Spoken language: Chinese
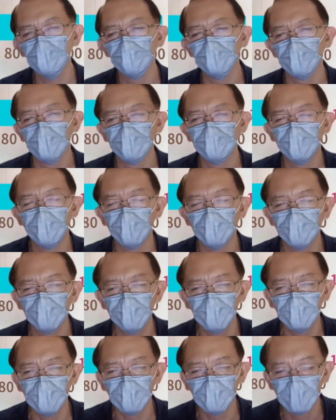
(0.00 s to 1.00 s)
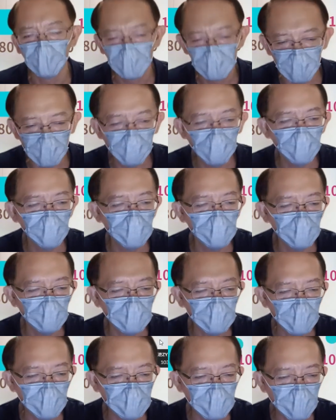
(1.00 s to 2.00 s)
五年的保费呢拿回去
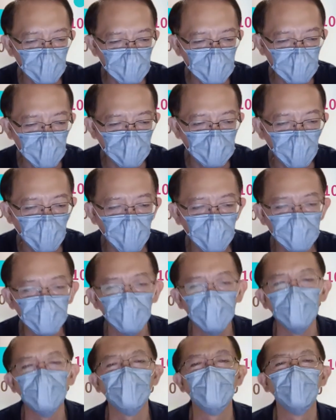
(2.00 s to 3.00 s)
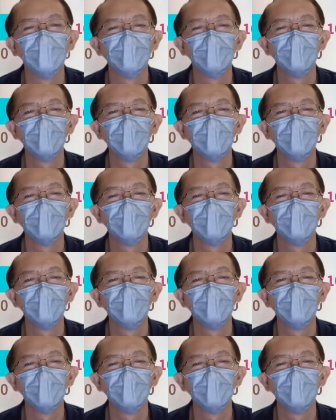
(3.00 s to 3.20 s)
再加三趴给你。